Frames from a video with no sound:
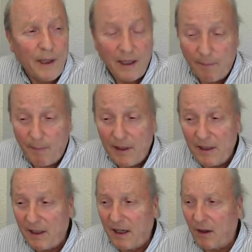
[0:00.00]
que
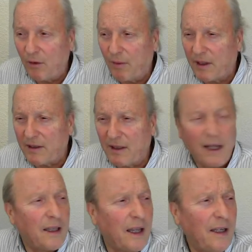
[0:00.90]
depende de la
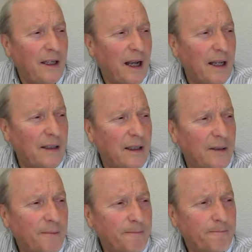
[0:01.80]
Universidad de
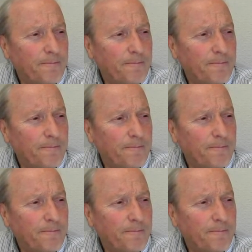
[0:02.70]
Alicante.